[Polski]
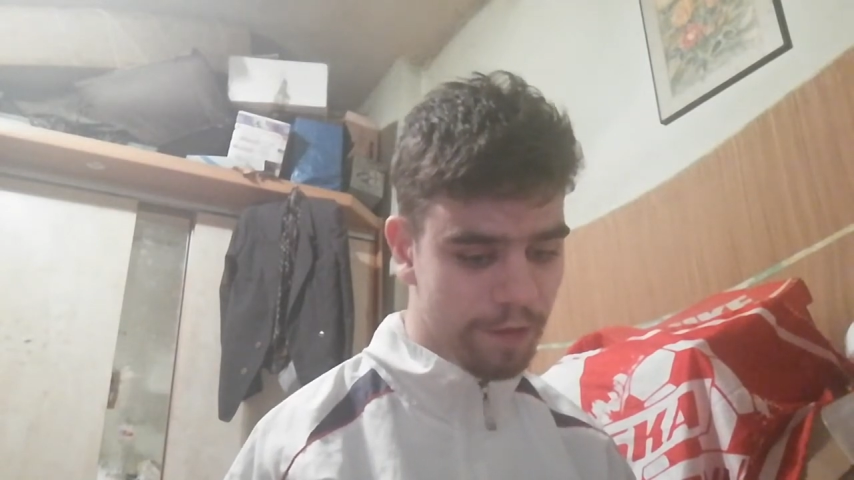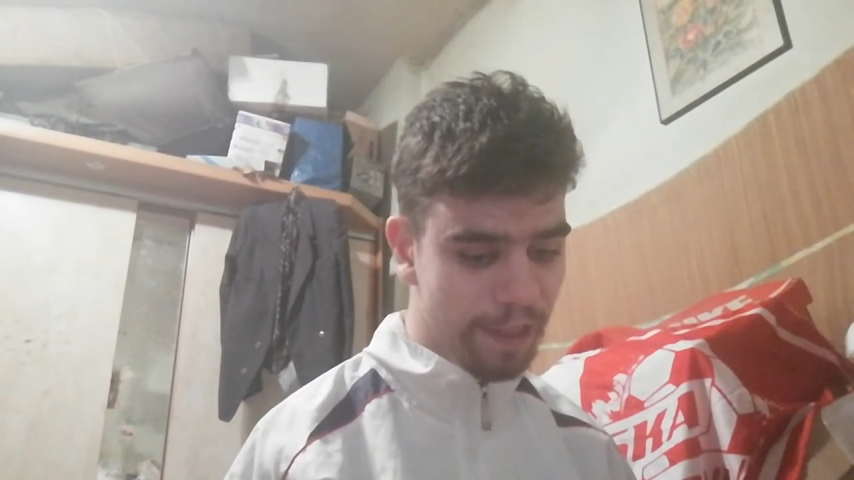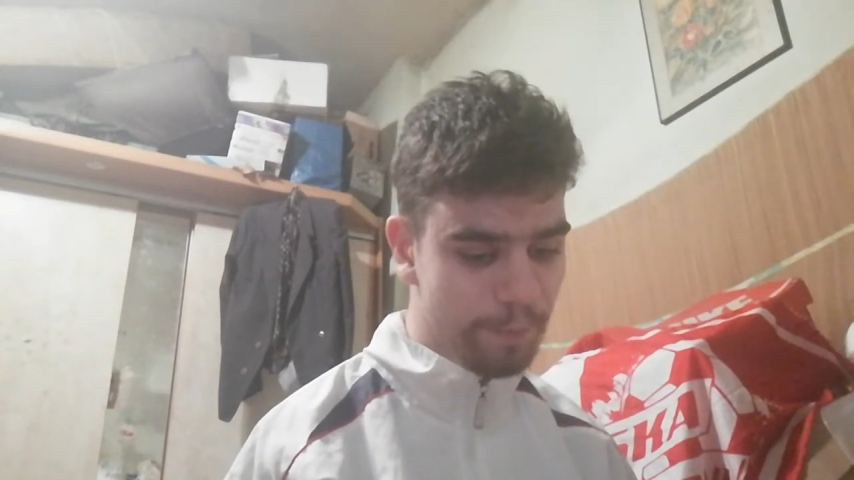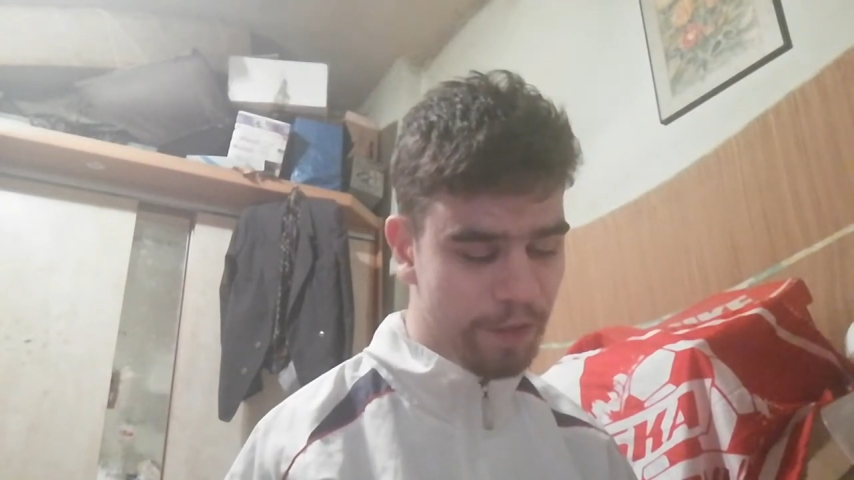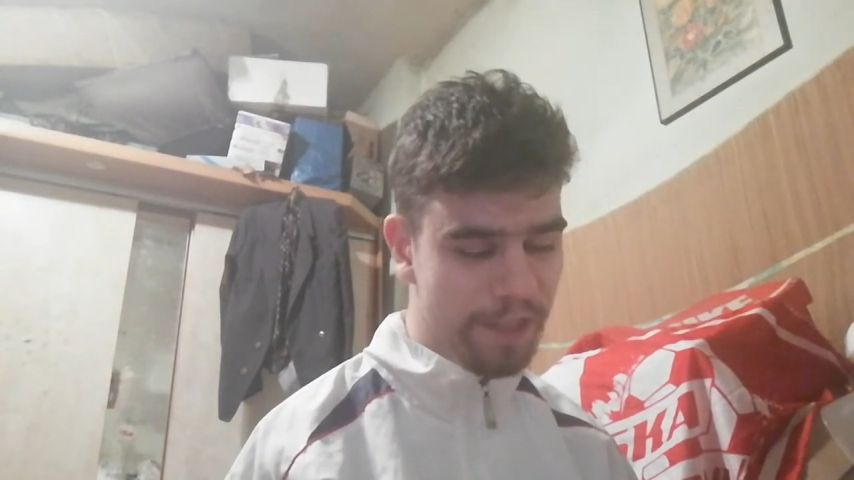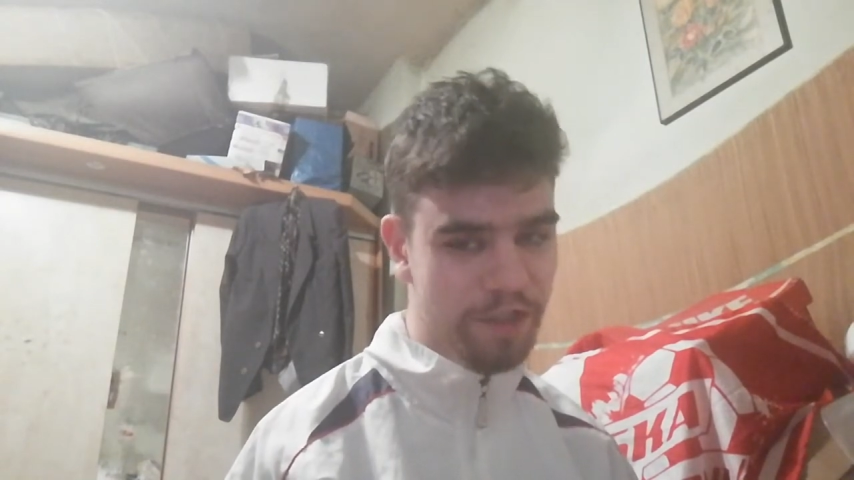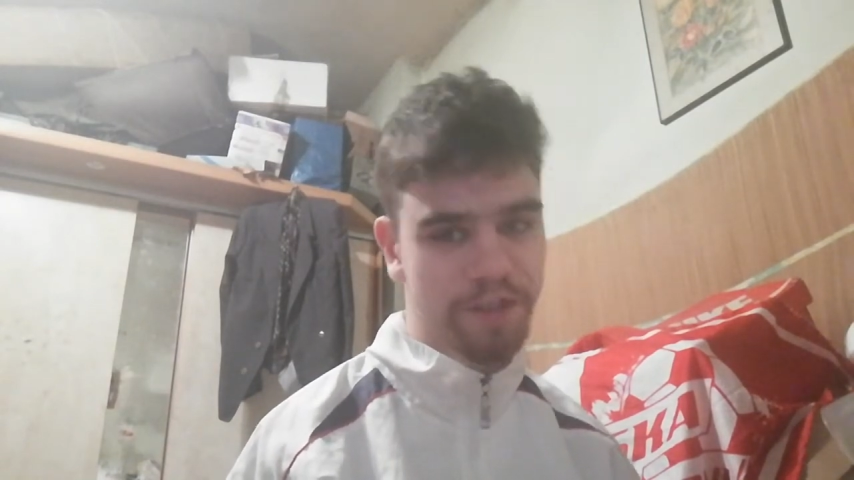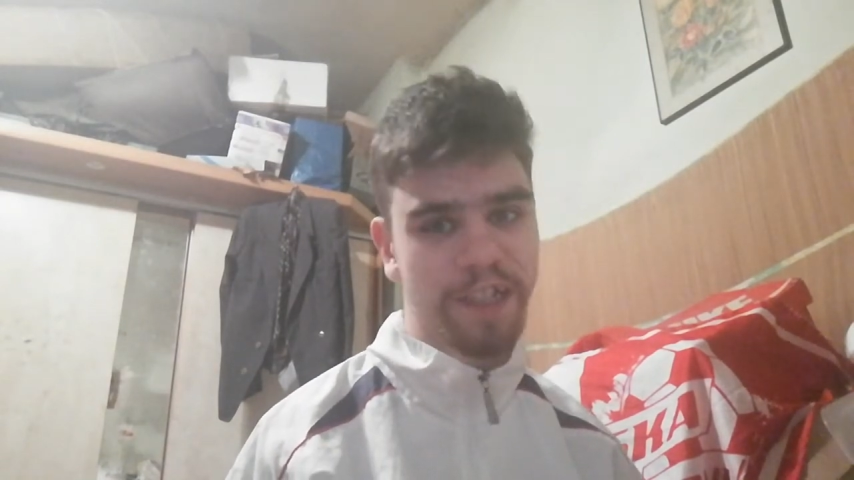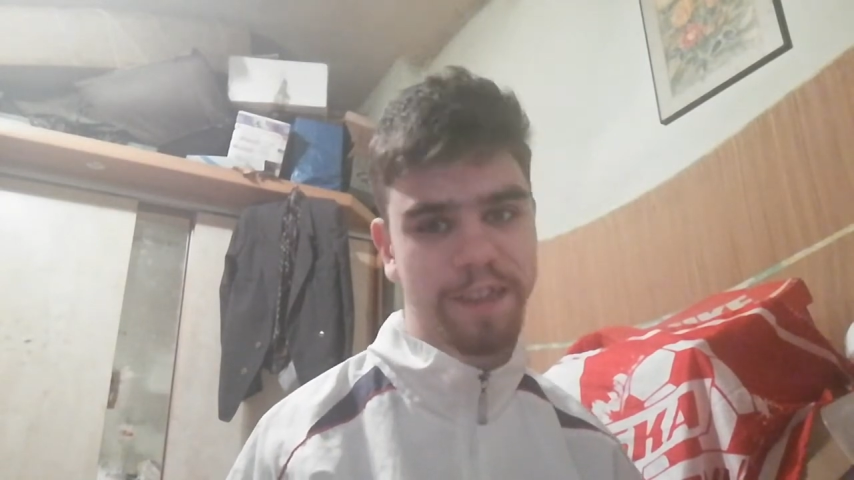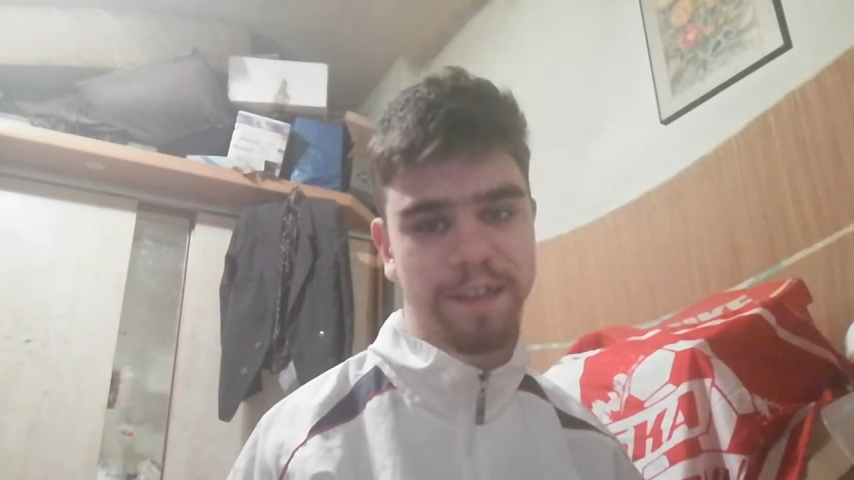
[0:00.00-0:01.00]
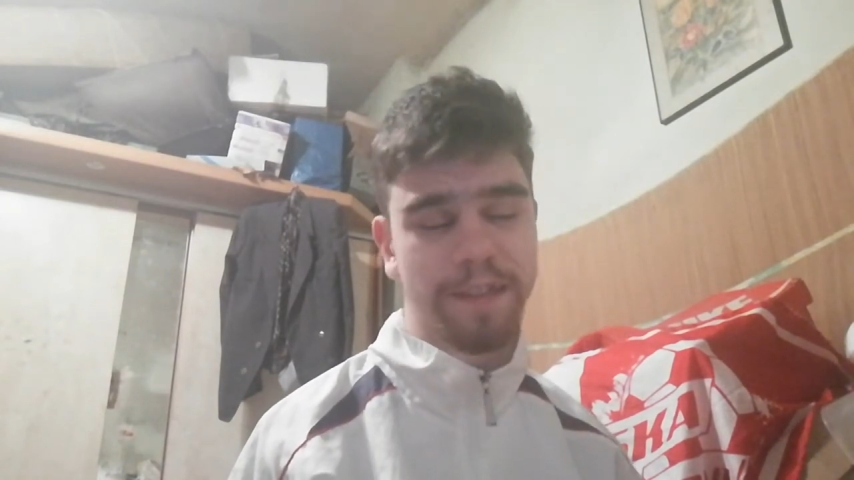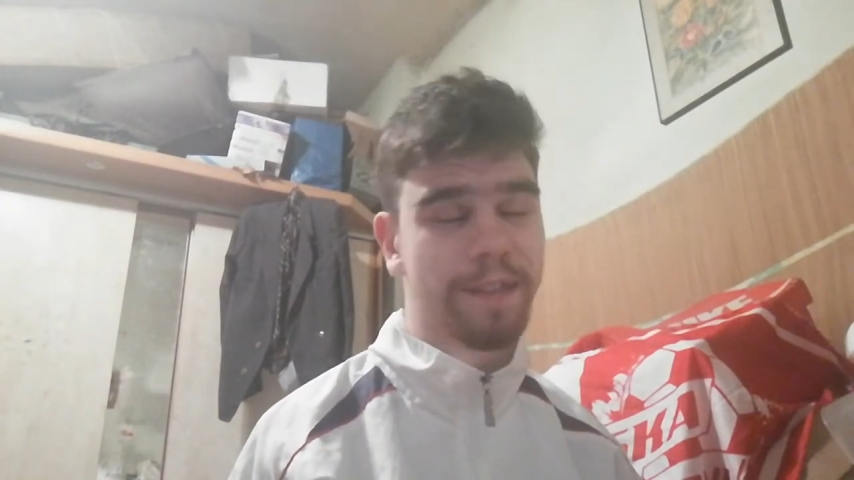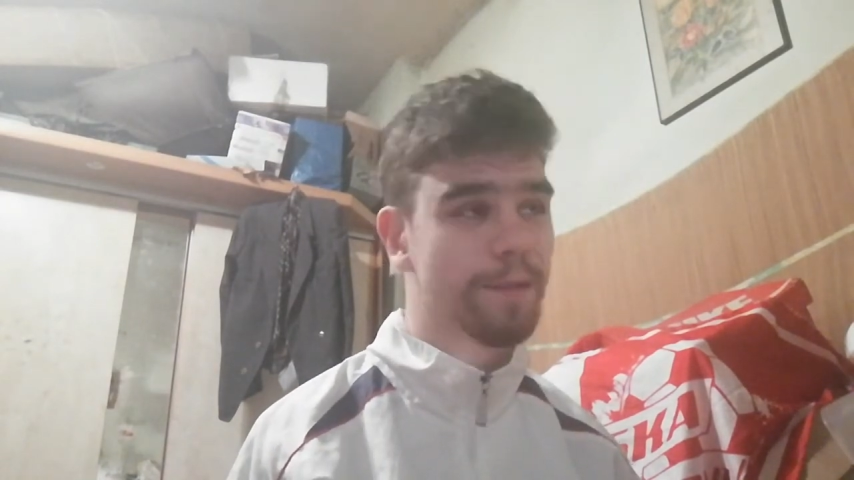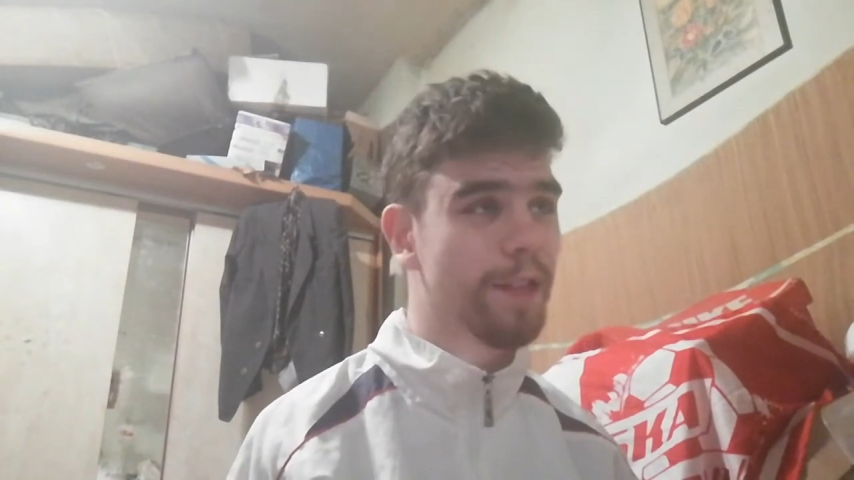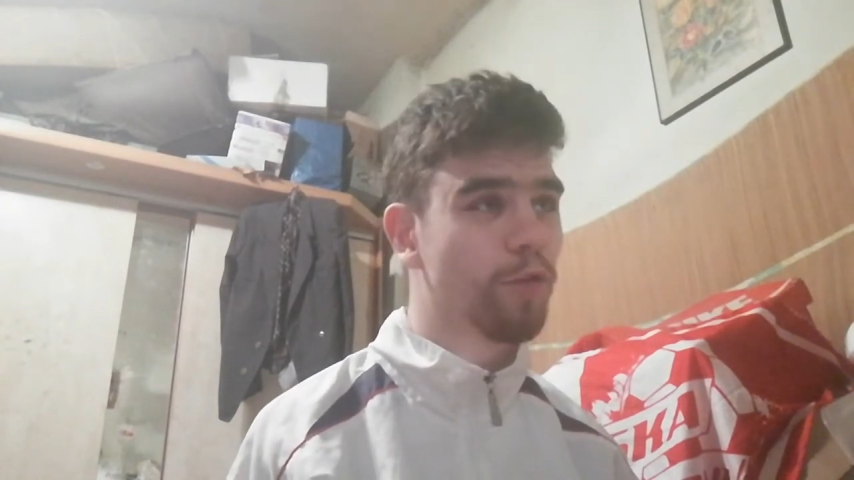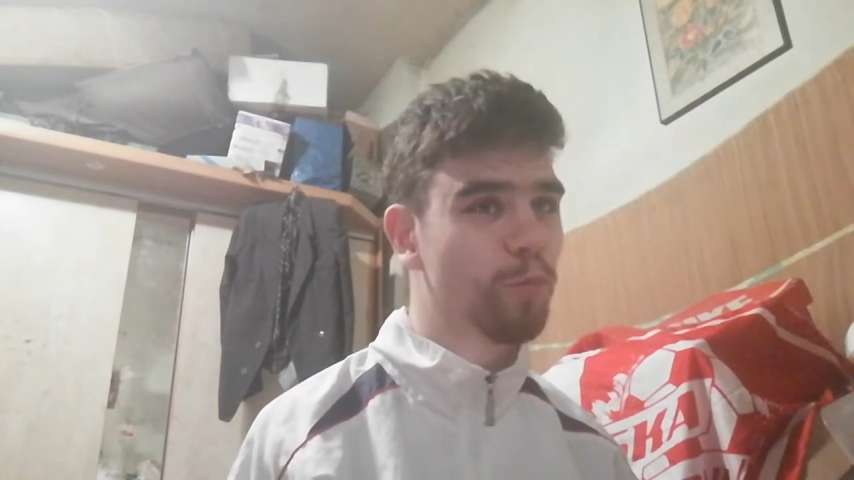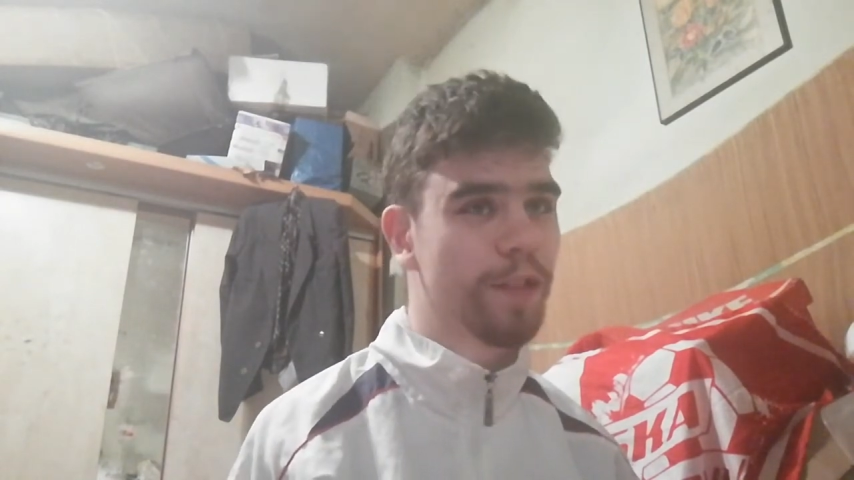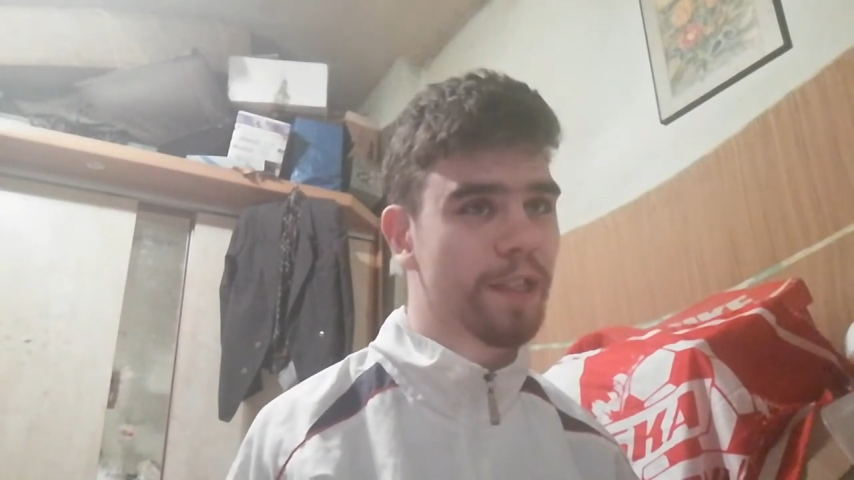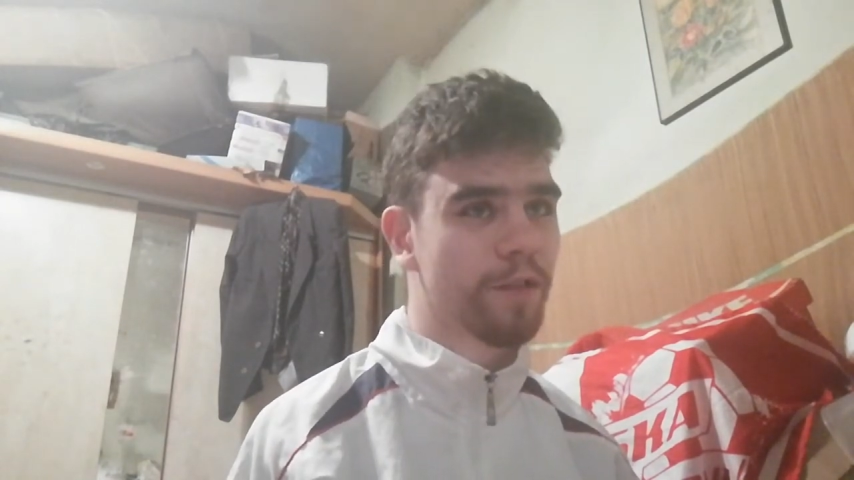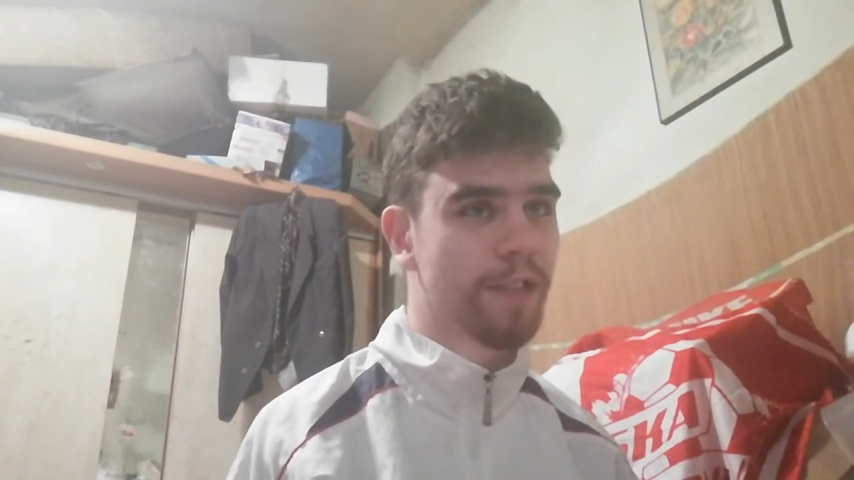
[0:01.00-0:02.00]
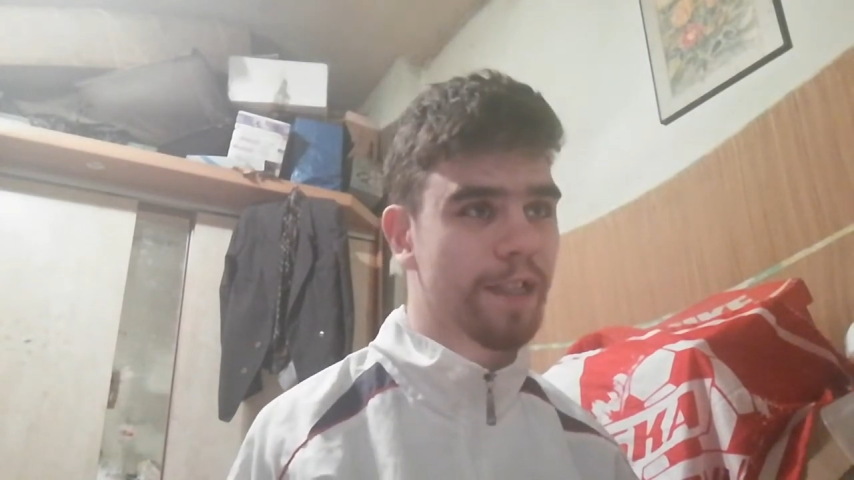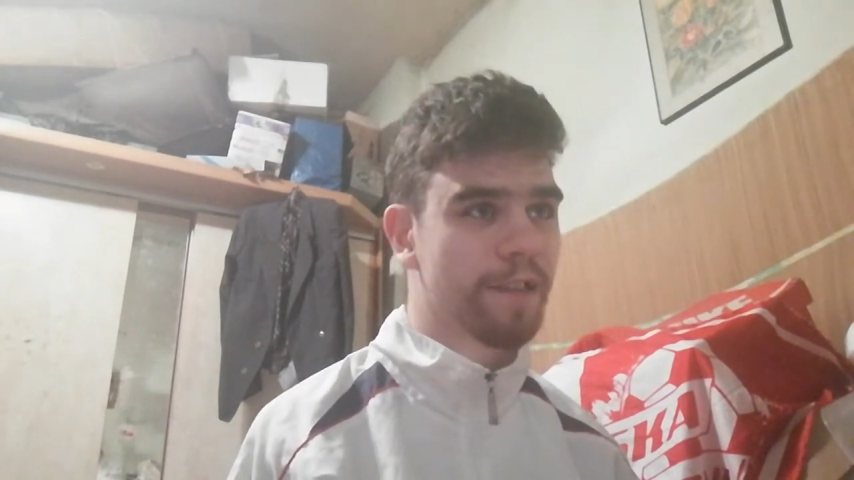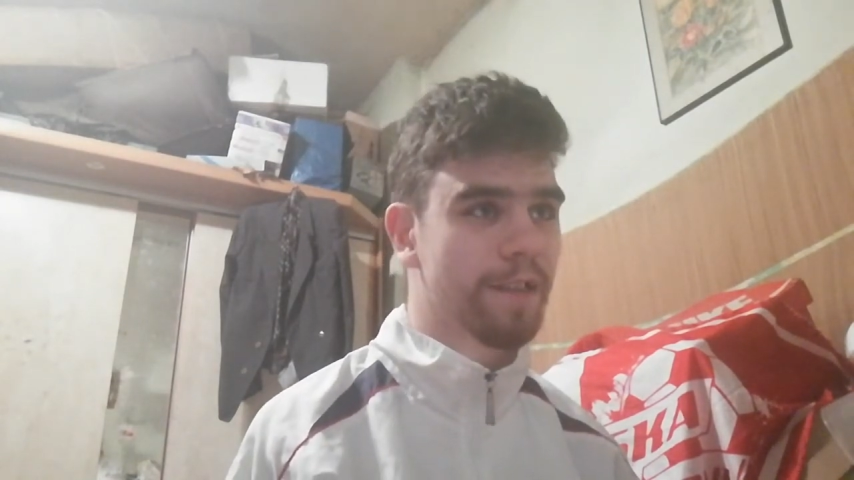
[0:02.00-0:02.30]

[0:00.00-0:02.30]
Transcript: A przecież nikt nie lubi tego, jak,